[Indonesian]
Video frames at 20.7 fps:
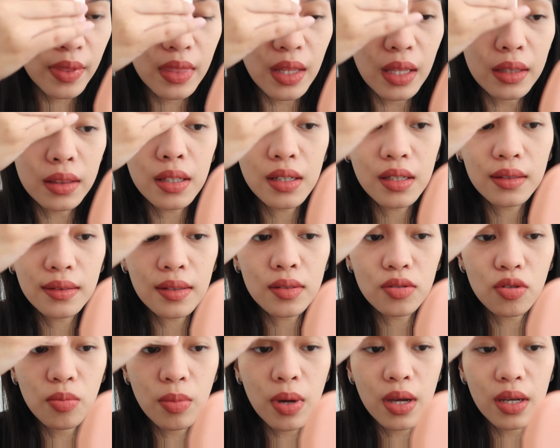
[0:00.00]
nanti kita
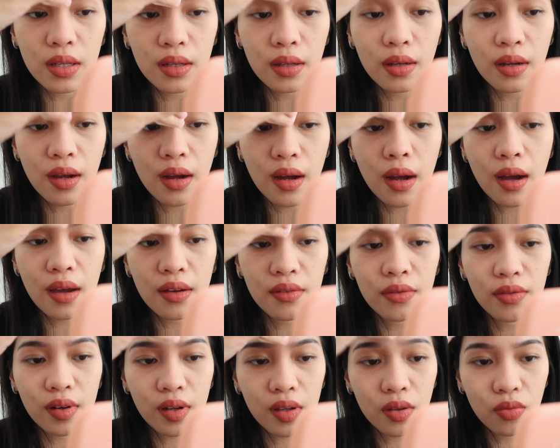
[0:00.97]
cobain yang
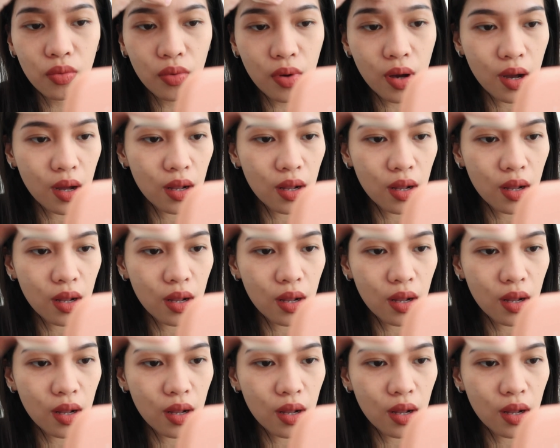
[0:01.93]
ivory juga